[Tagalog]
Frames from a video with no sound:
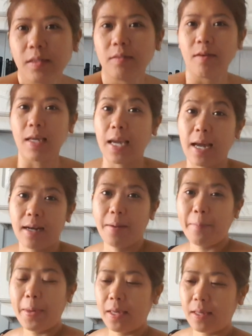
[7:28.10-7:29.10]
we're gonna
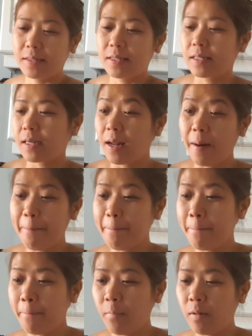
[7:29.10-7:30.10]
make
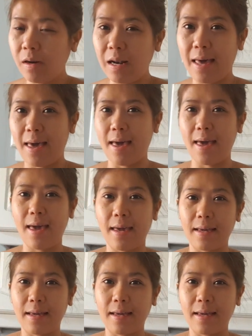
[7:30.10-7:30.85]
scramble egg,